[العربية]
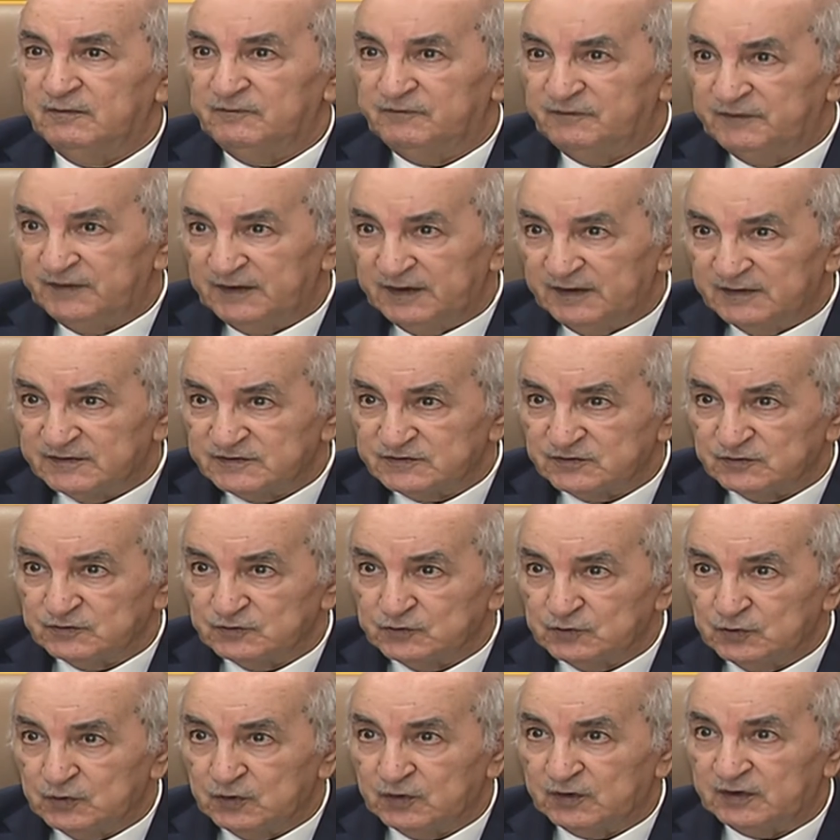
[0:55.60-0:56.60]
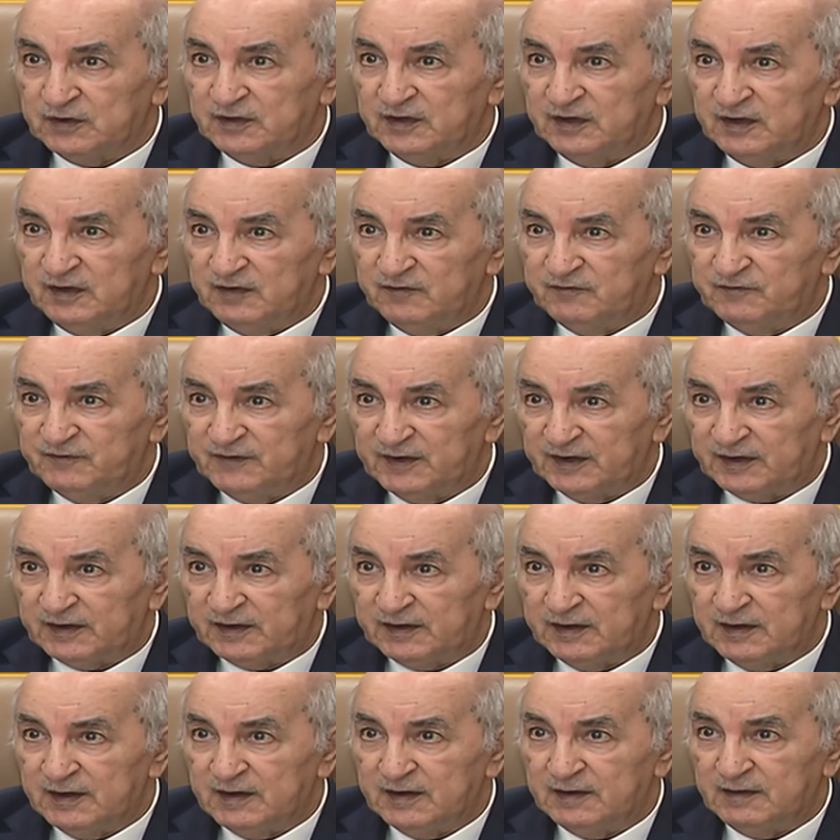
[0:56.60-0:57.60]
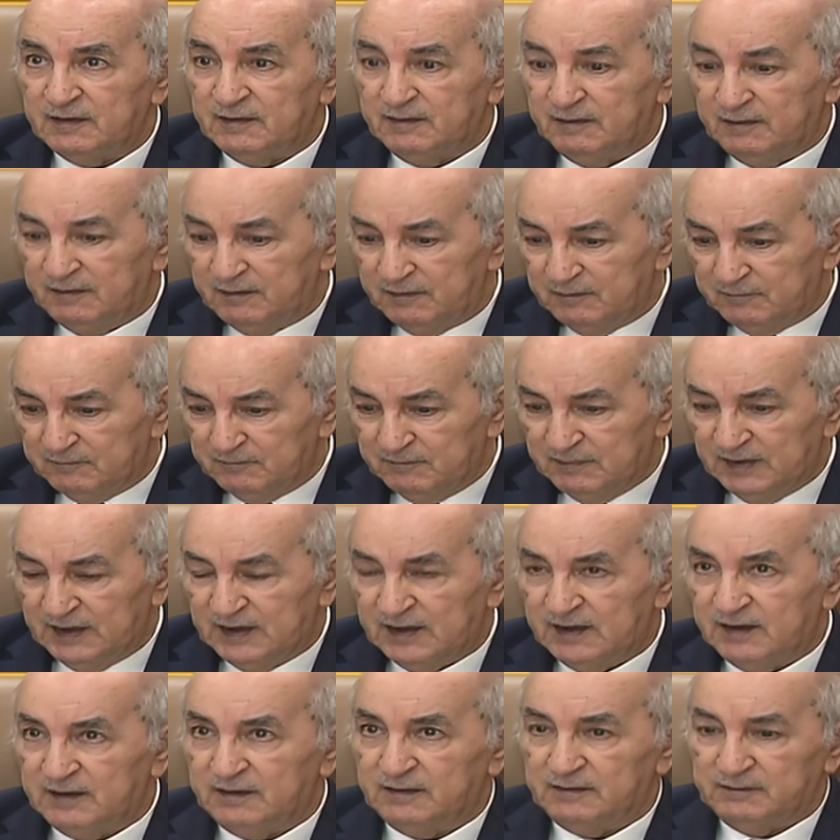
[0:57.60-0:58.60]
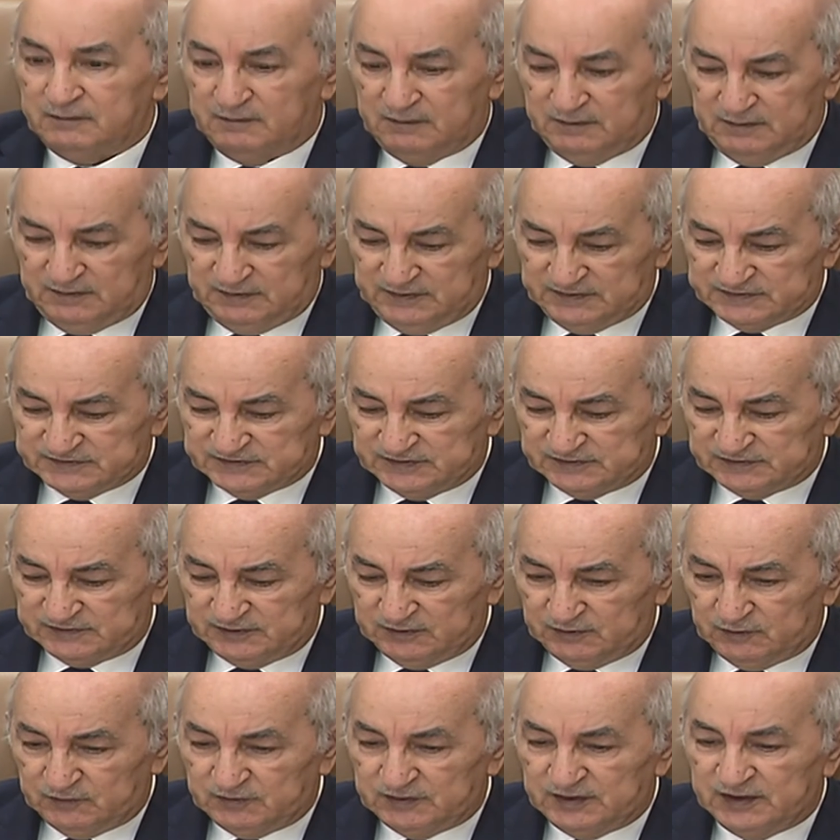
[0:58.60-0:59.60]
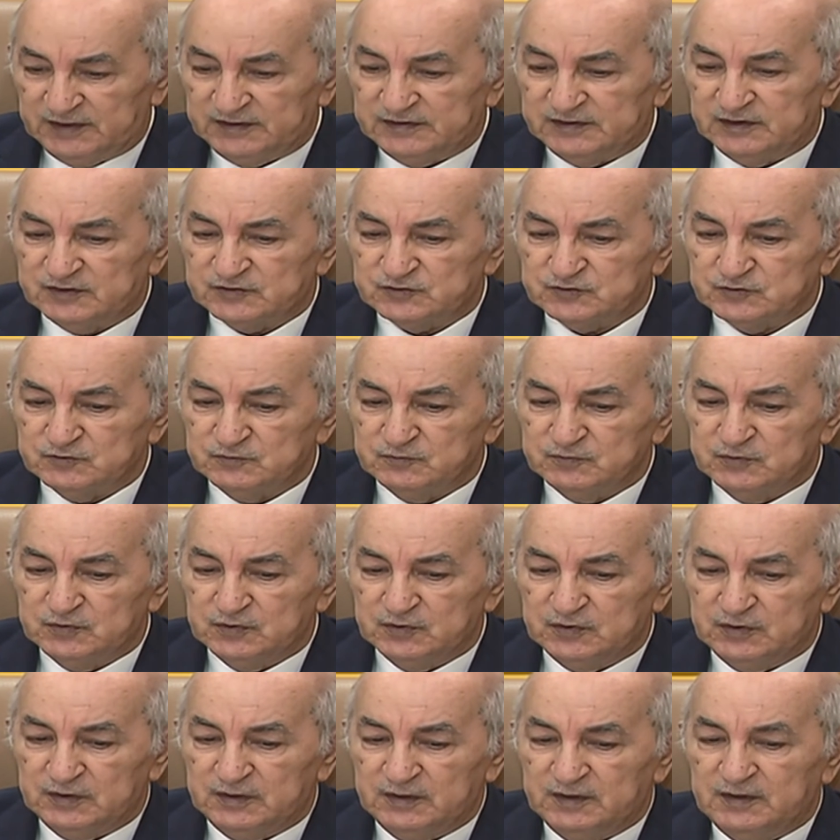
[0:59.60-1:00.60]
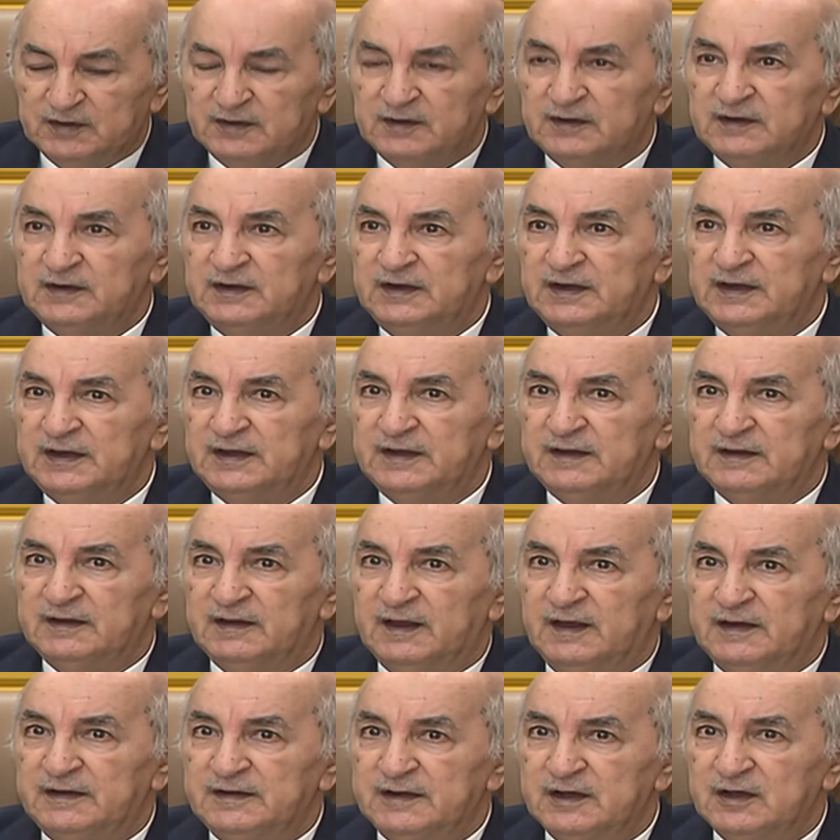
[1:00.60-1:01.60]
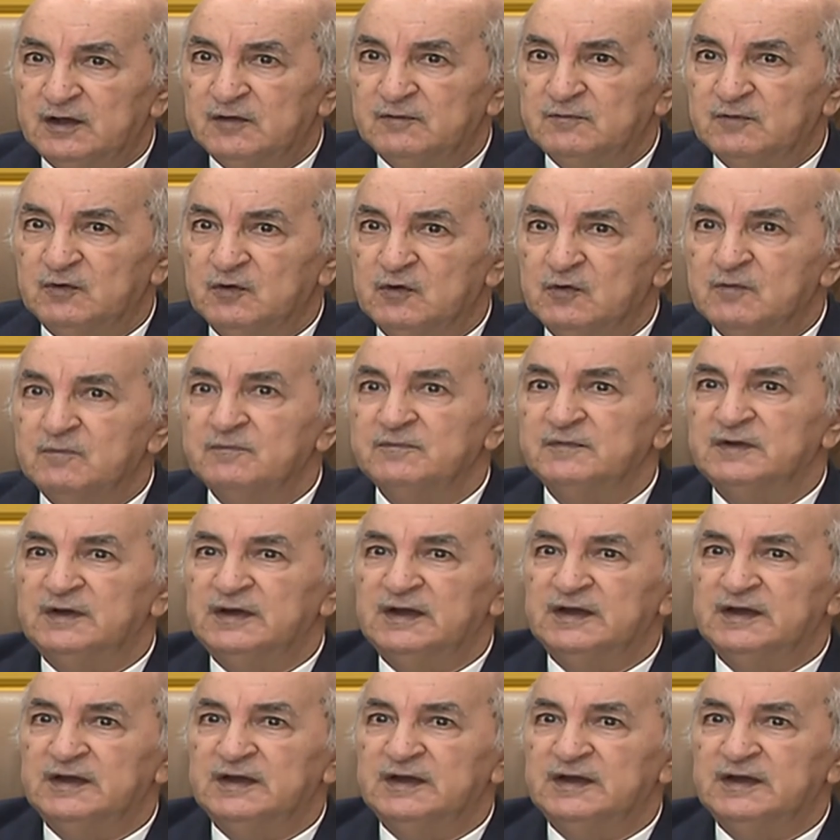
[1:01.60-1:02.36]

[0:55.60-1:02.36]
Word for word: في صندوق إفريقيا ما يستطيعون أن يصبوه لأنهم هم